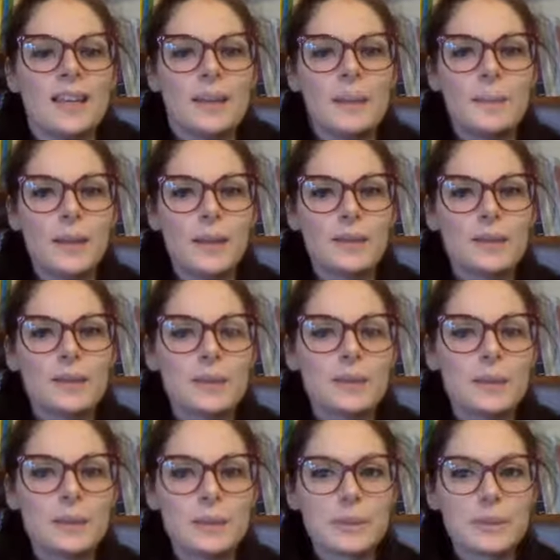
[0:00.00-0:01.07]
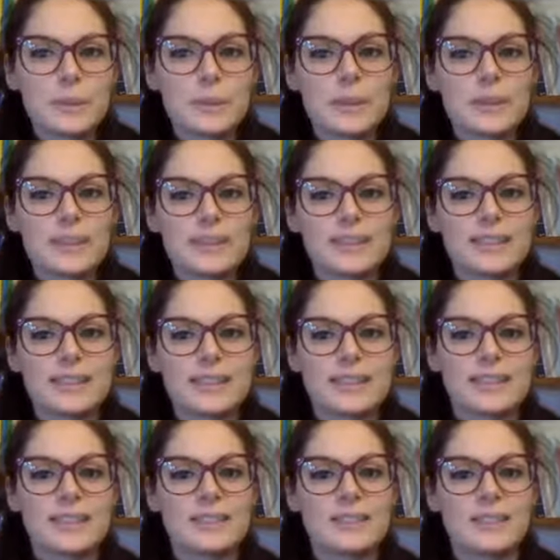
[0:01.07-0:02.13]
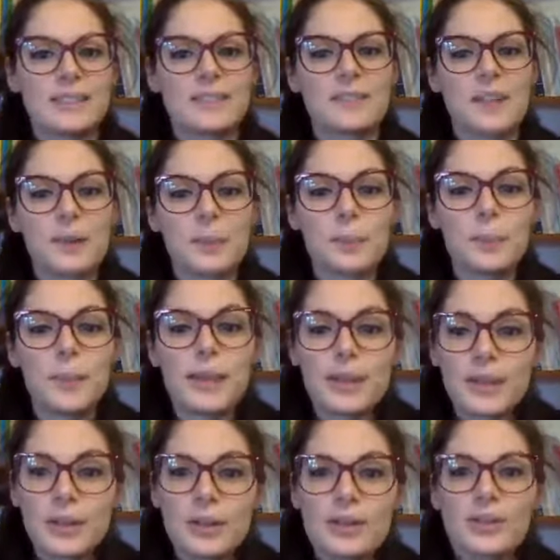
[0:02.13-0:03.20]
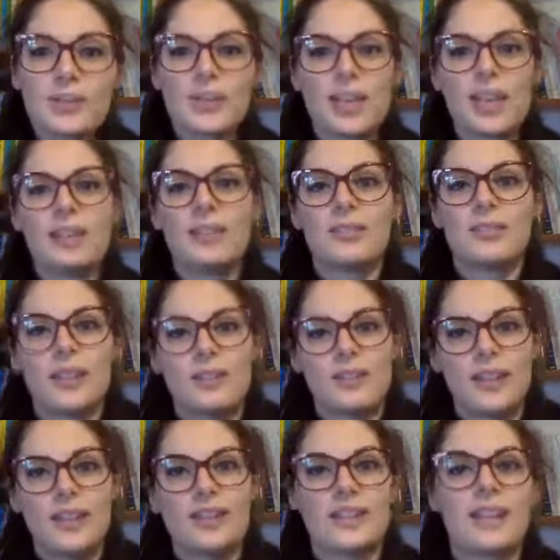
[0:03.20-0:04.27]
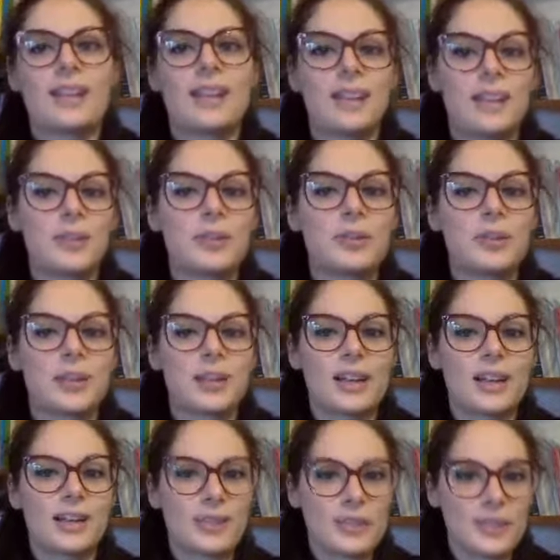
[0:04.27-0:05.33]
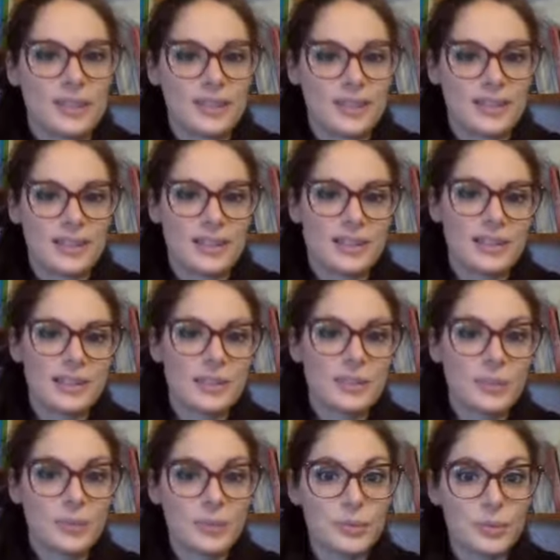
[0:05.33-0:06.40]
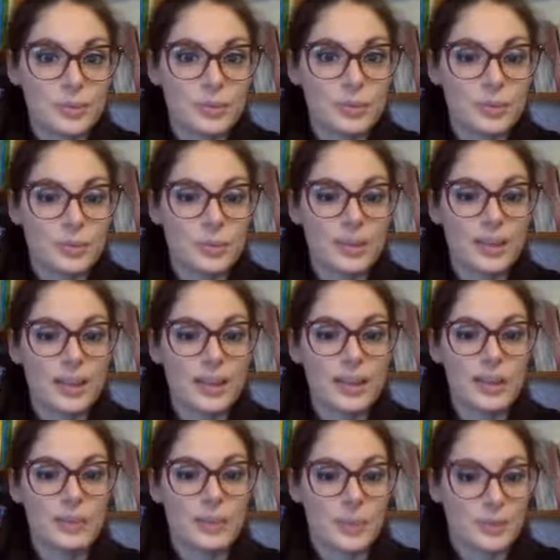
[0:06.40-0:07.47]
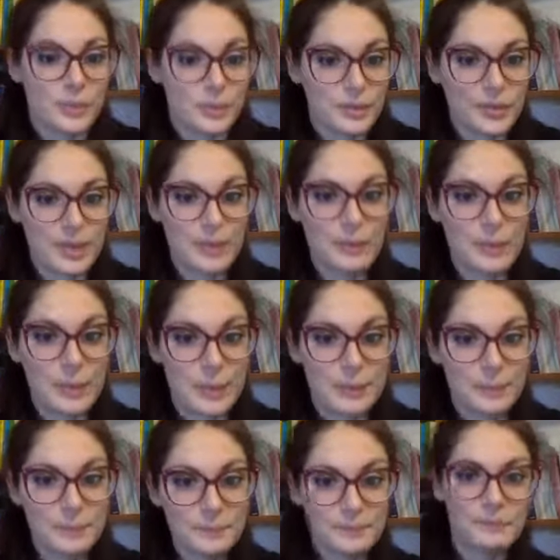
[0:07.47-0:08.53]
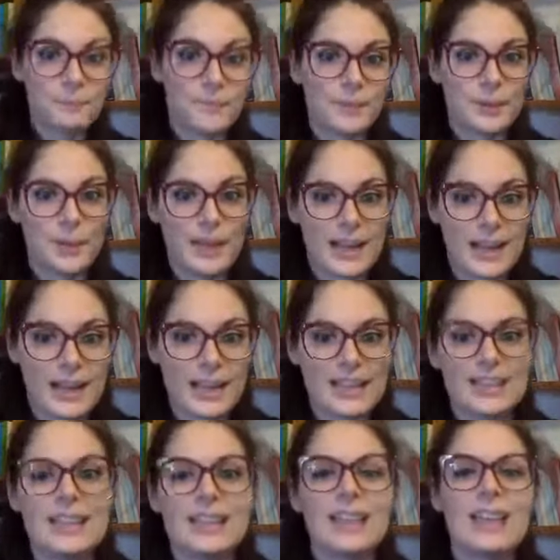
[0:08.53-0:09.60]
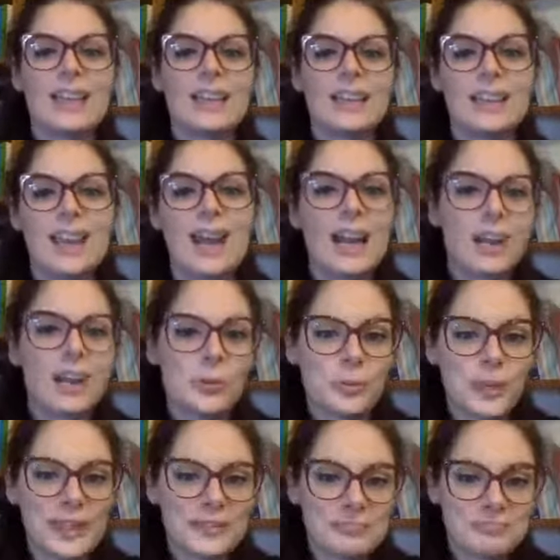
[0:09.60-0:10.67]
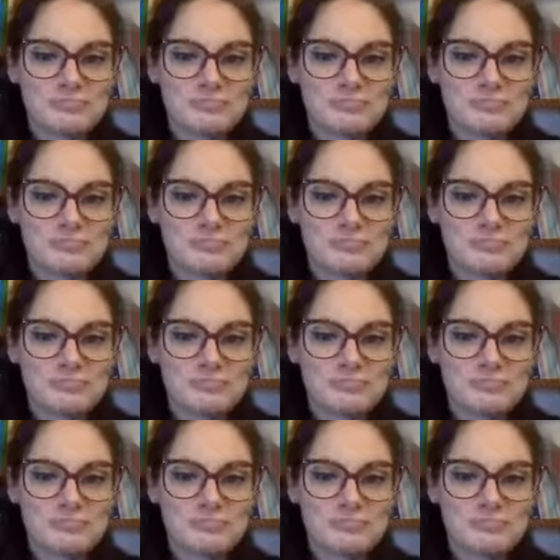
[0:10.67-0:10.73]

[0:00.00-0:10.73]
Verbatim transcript: Prima di tutto eh, vorrei fare un piccolo cenno alla festa che ricorre la notte tra il 31 ottobre e il 1 novembre. Ok? Halloween.